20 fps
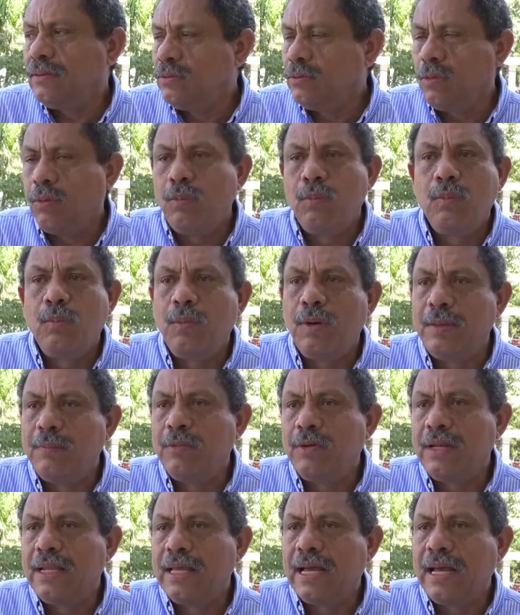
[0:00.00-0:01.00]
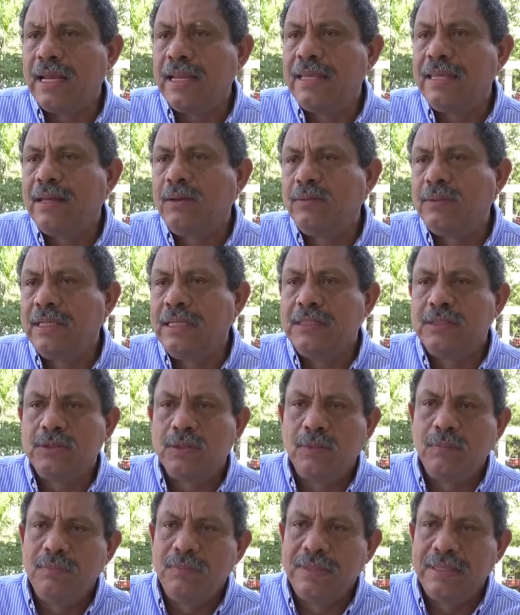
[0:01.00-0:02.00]
no podemos negar, ella
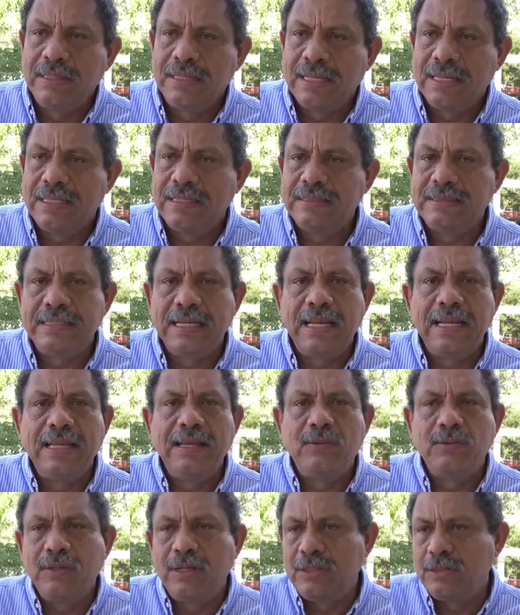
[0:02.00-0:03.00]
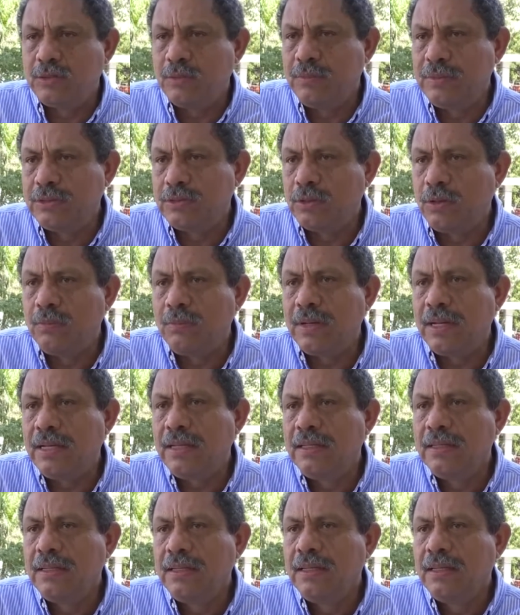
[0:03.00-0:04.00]
utilizó mi credencial, ella utilizó mi sombra
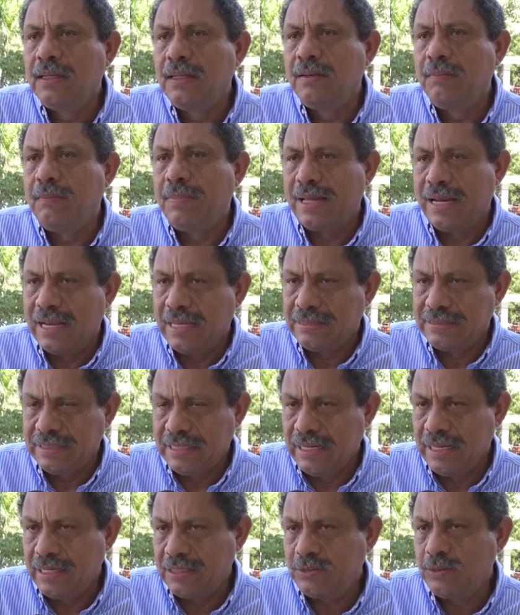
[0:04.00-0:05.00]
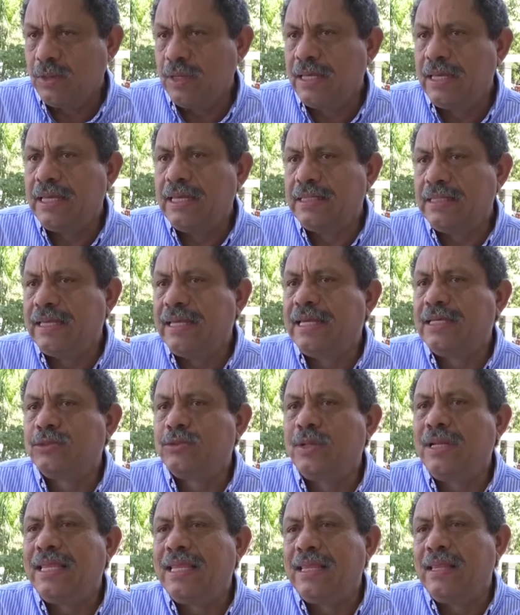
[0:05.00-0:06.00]
para hacer eso. E, e,
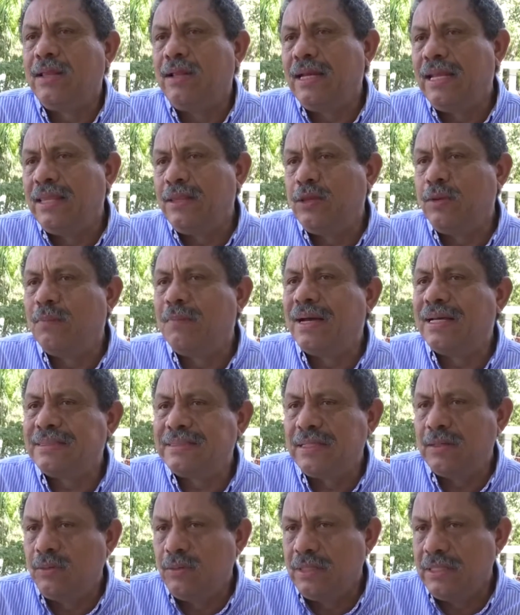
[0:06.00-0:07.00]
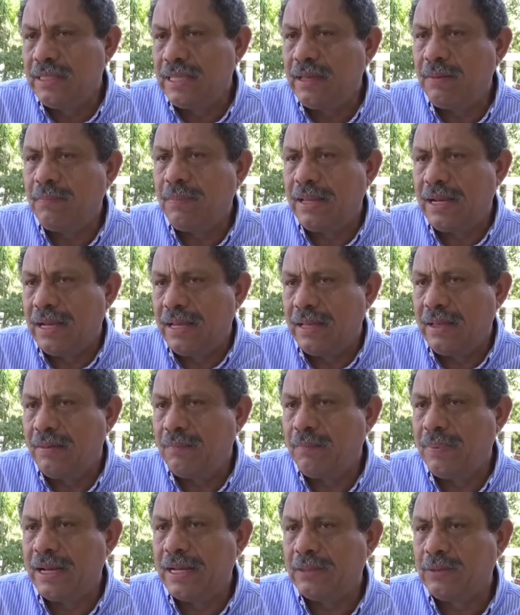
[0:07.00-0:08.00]
eso le, dio más seguridad para,
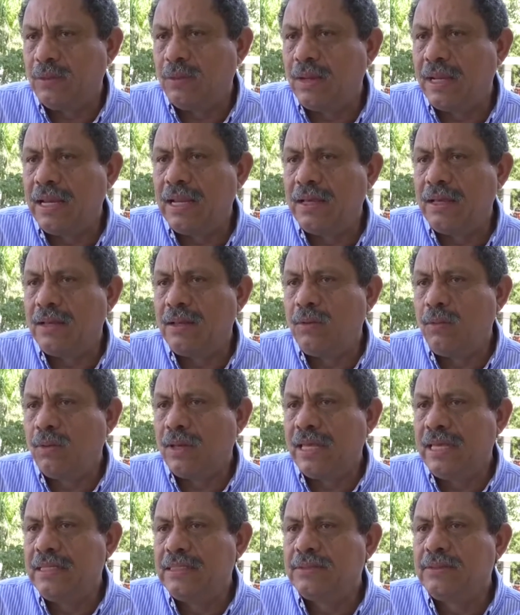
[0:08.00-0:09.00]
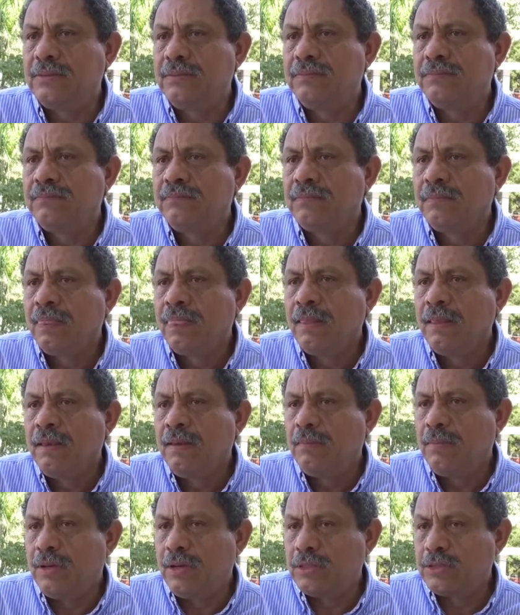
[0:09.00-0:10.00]
para todo lo que hizo,
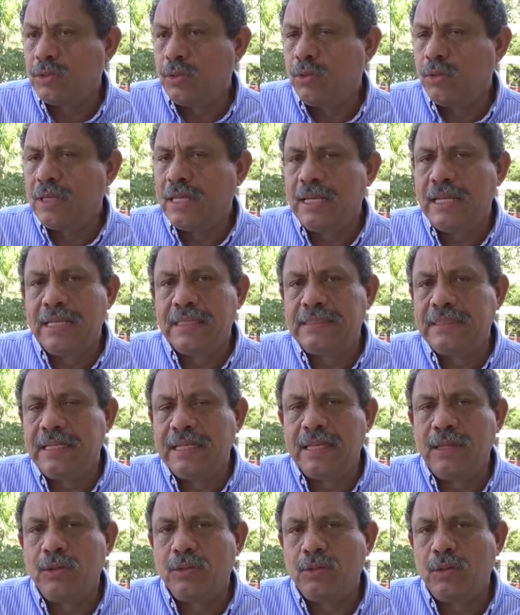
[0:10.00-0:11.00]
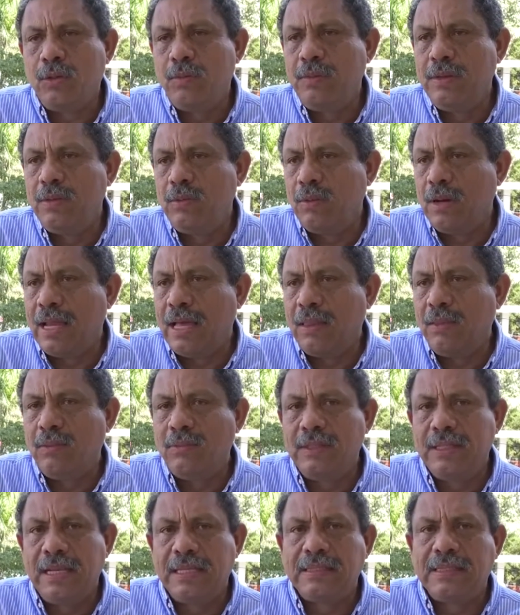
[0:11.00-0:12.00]
pero eso no quiere decir que yo estoy
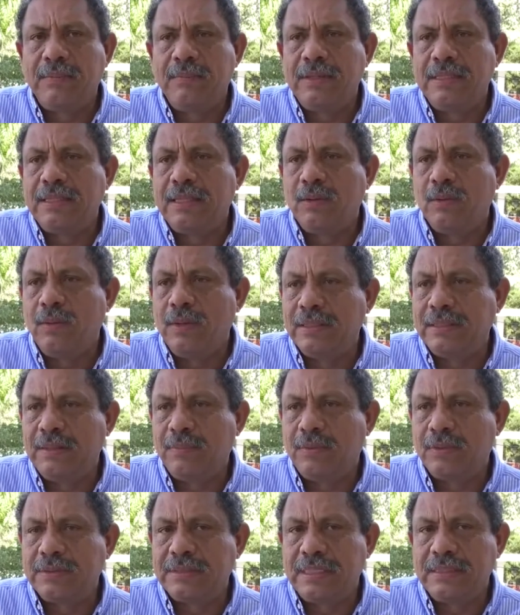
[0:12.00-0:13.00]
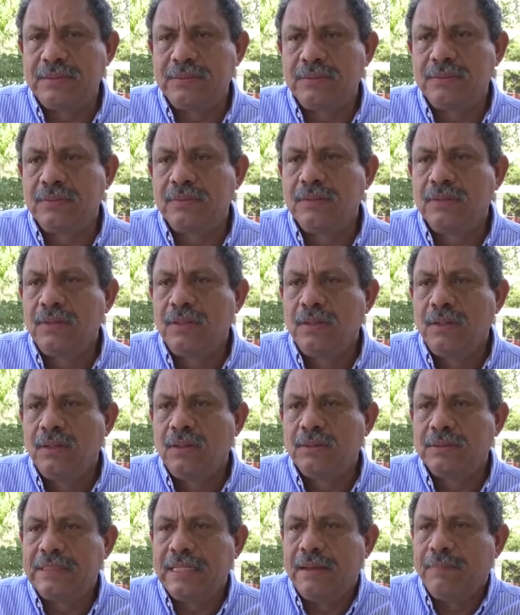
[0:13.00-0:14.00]
vinculado directamente este proceso.
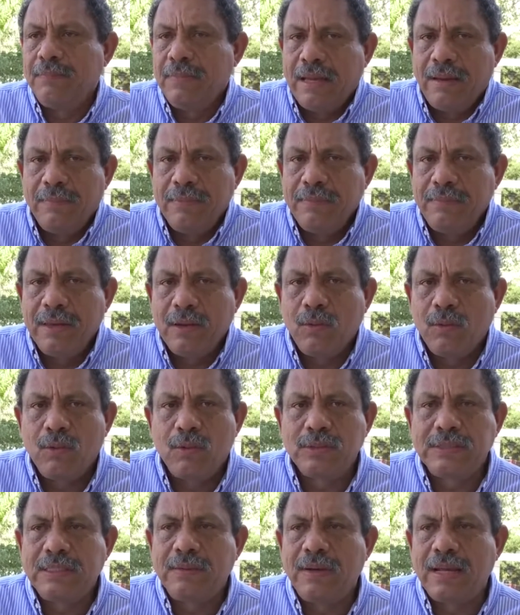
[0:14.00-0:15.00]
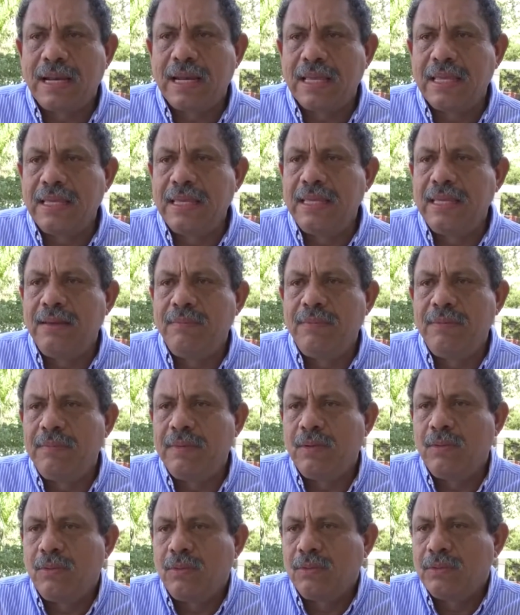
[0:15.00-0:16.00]
O sea, a mí me conoce Barranquilla, a mí
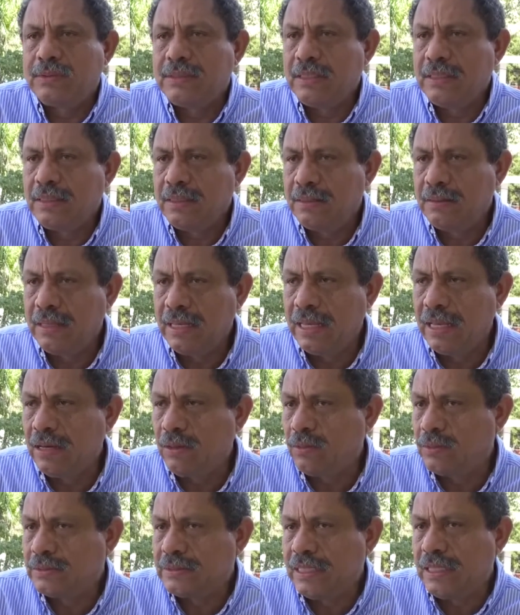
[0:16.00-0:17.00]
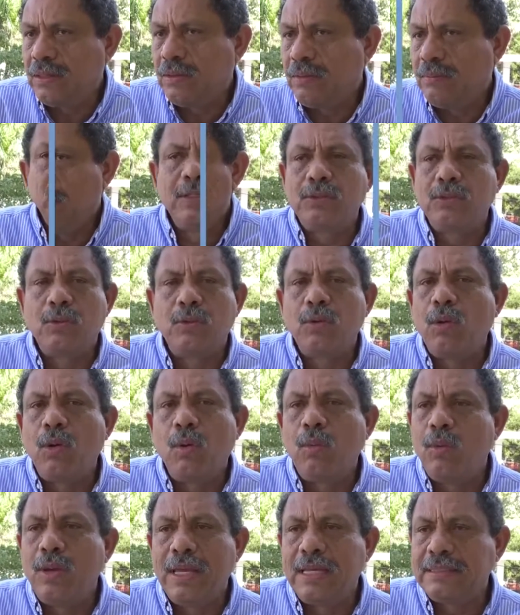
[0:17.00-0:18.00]
me conocen en el Consejo. Esto no
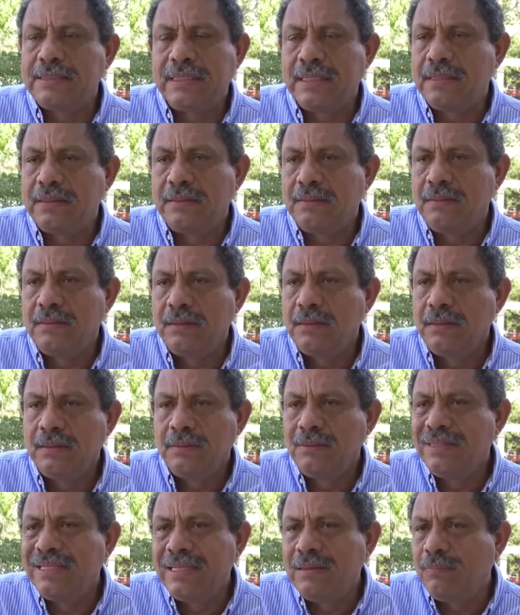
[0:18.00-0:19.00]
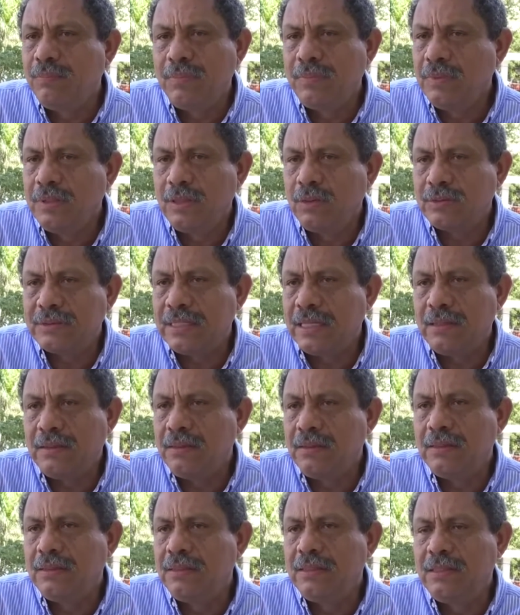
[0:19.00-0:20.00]
lo voy a hacer ni, o sea,
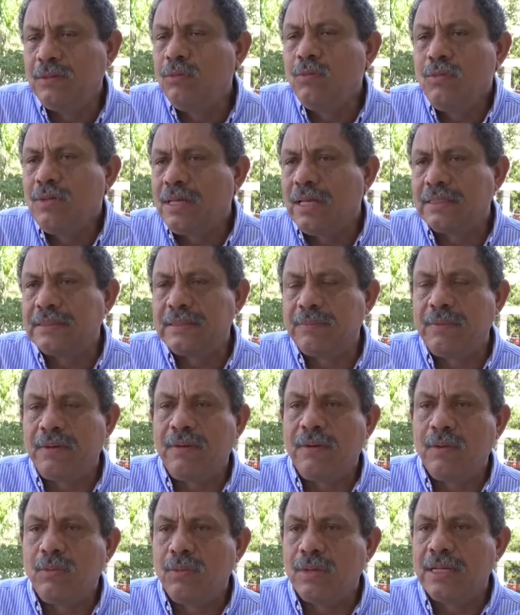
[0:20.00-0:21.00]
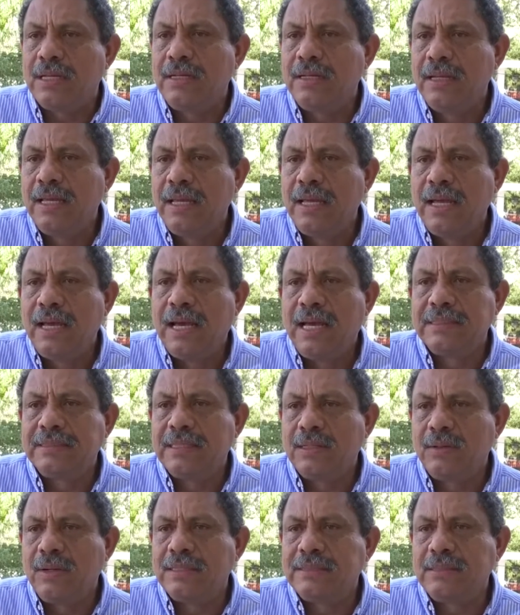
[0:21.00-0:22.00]
nunca se me va a ocurrir
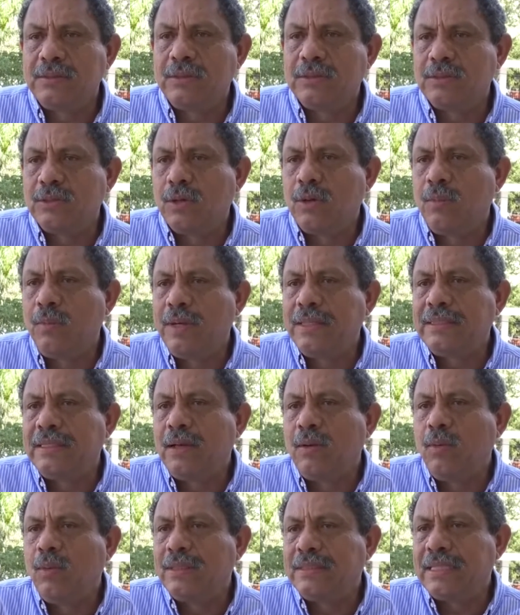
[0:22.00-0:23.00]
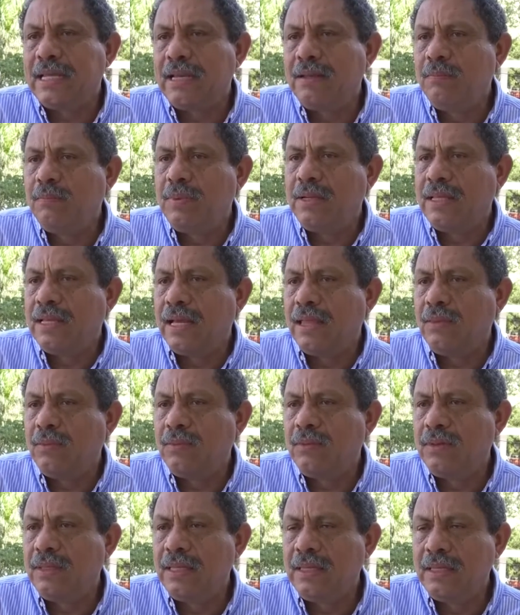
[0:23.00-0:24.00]
hacer una situación como esta o estar
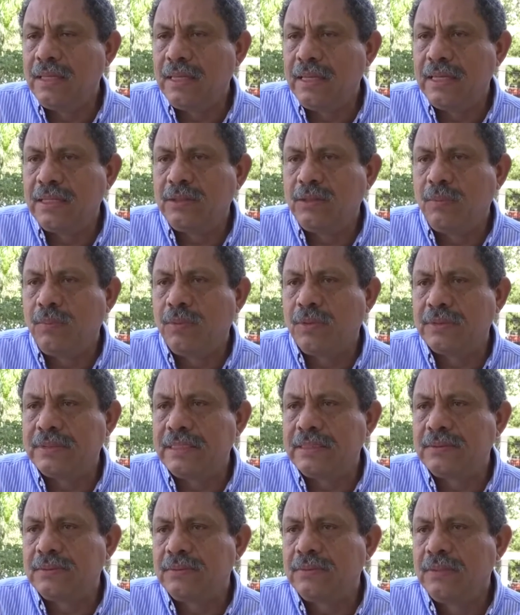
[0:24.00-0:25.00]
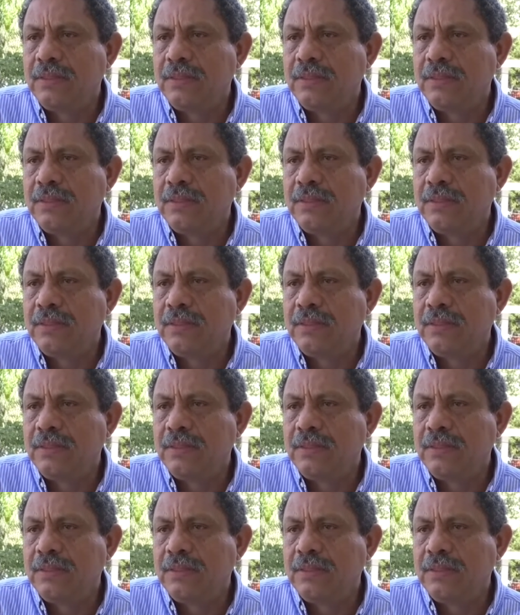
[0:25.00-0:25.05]
implicado en, estos procesos.